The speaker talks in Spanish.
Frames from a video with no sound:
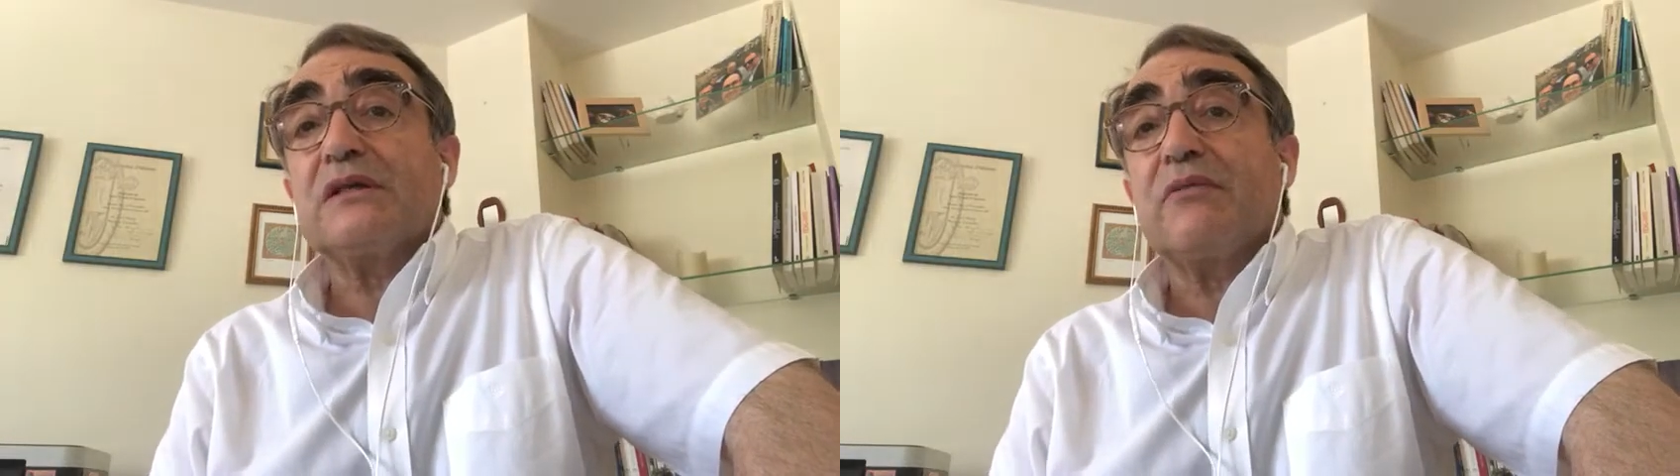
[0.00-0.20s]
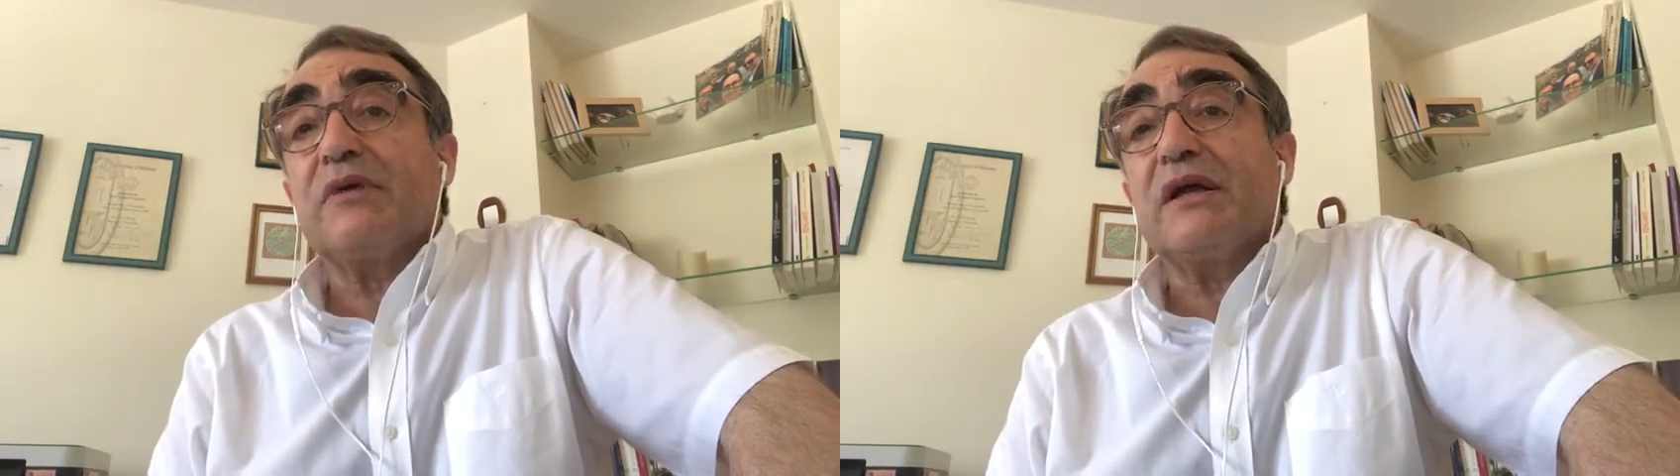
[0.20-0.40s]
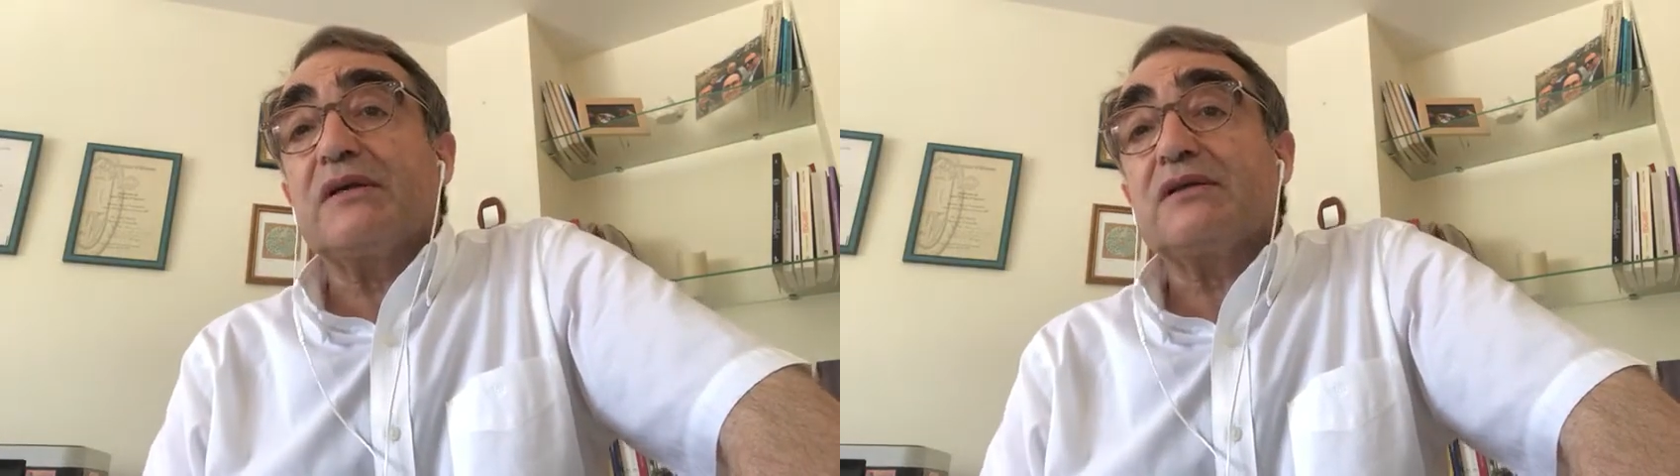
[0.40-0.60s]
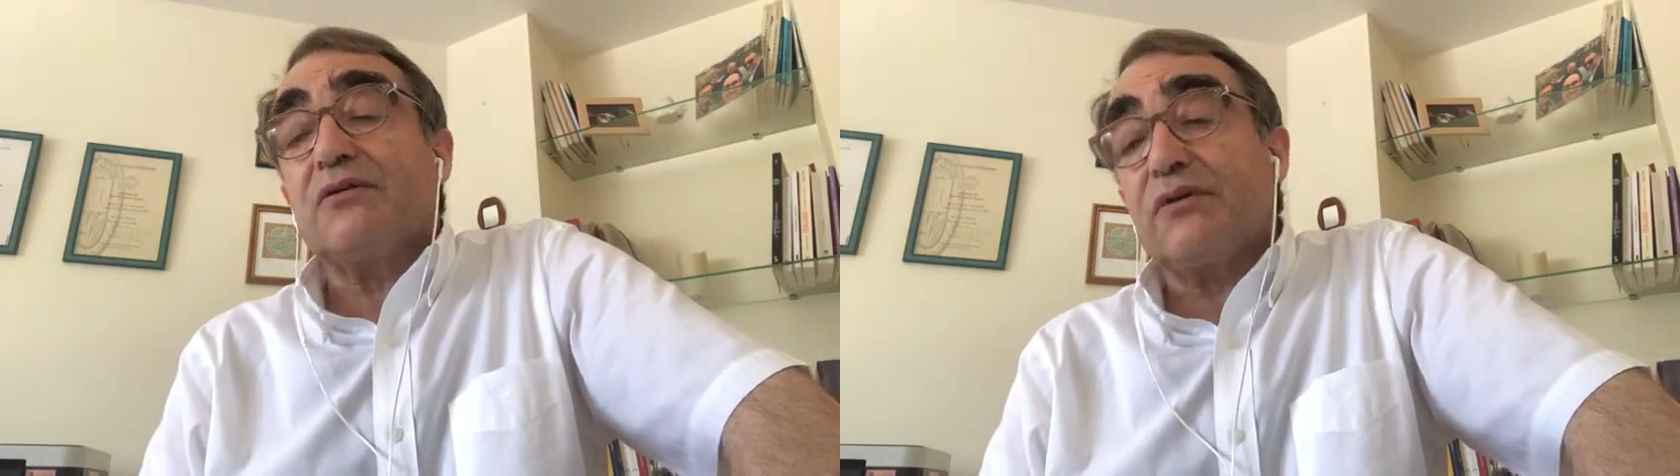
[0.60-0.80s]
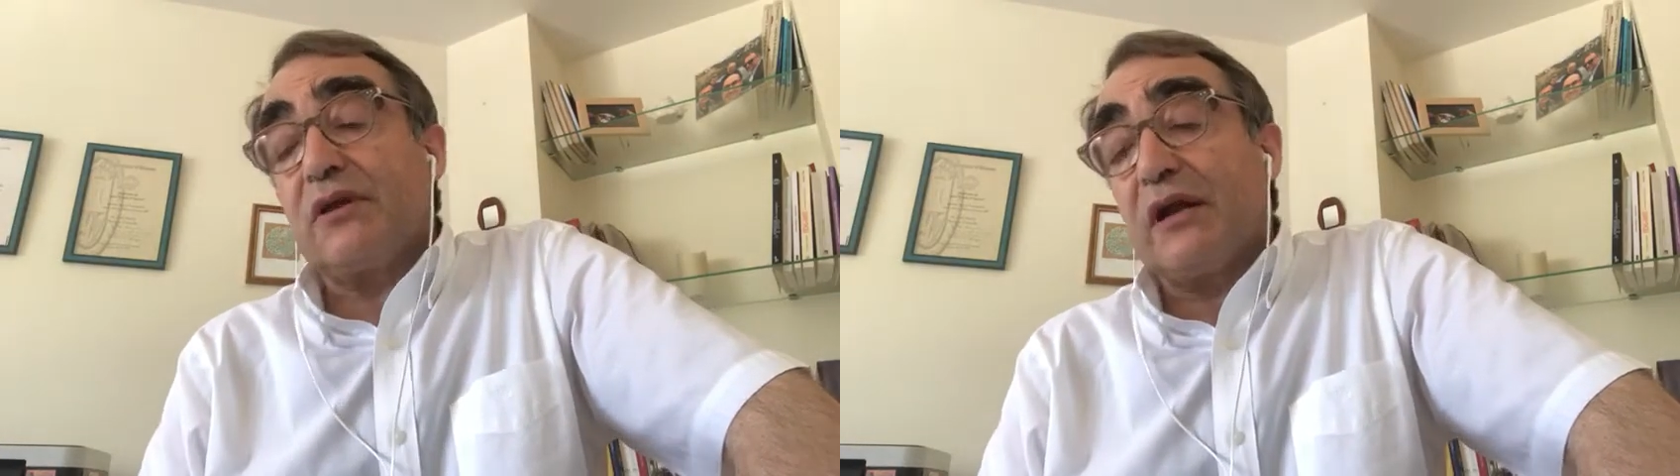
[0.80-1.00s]
También se
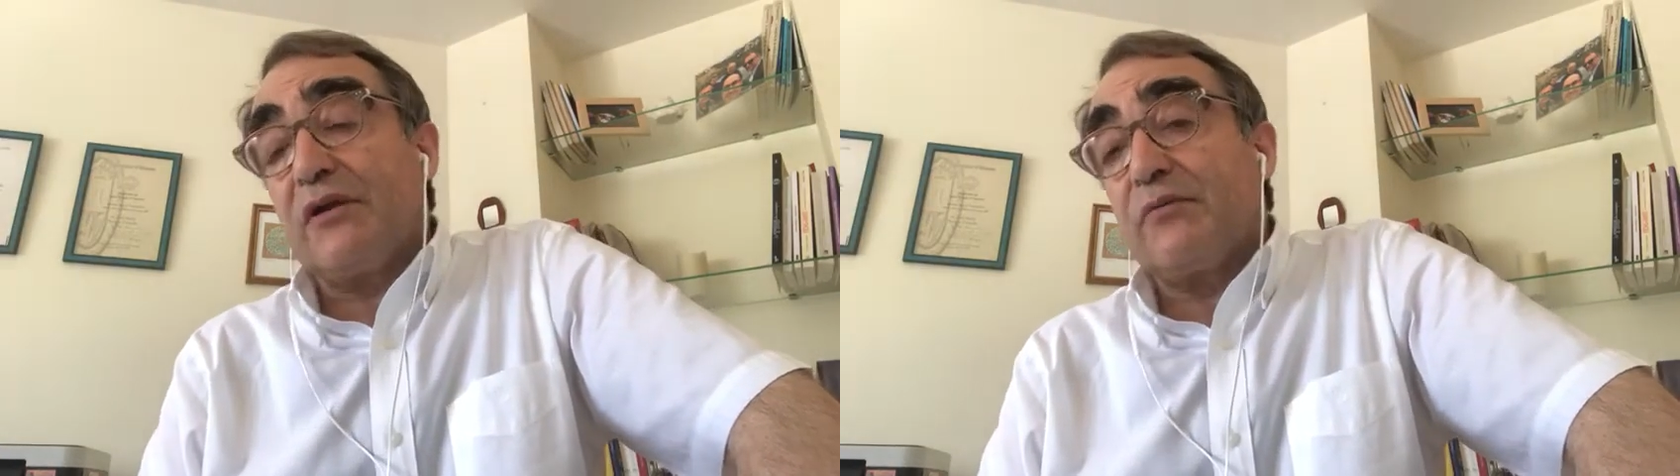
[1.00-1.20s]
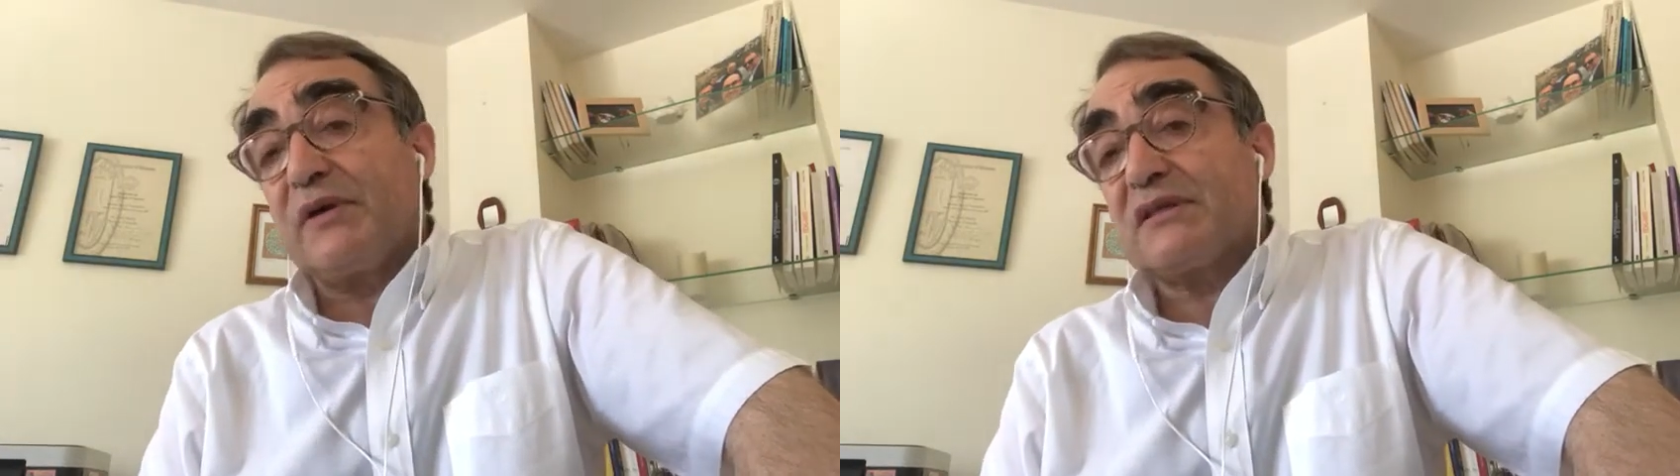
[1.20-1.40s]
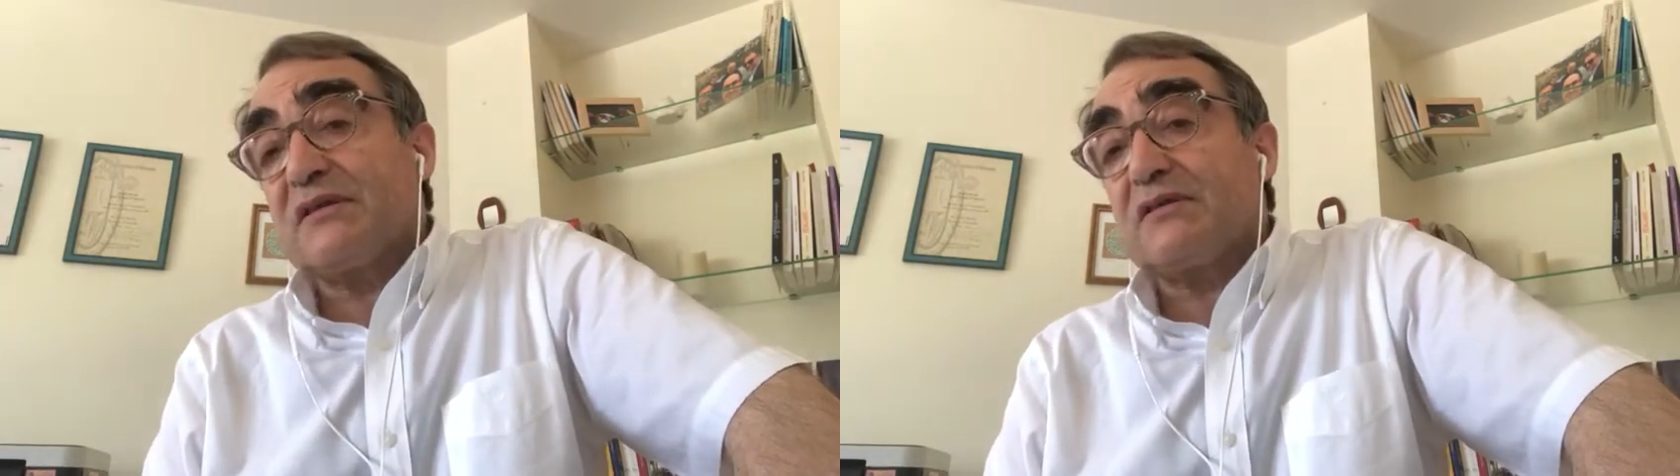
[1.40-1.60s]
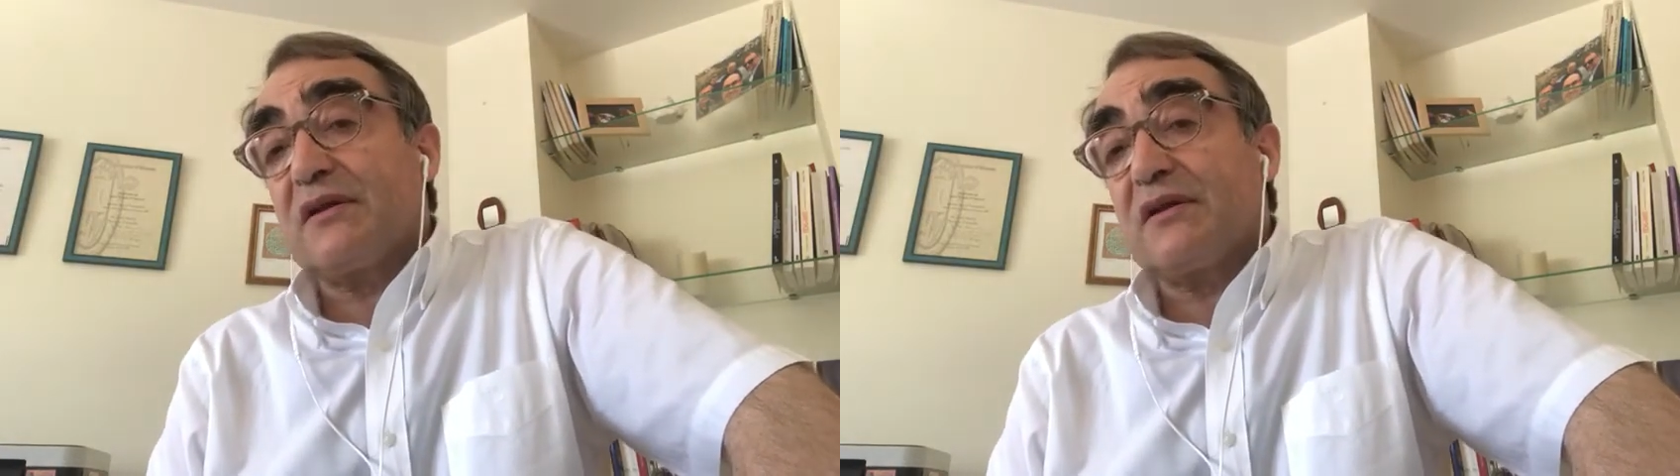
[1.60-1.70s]
cocinaron pastas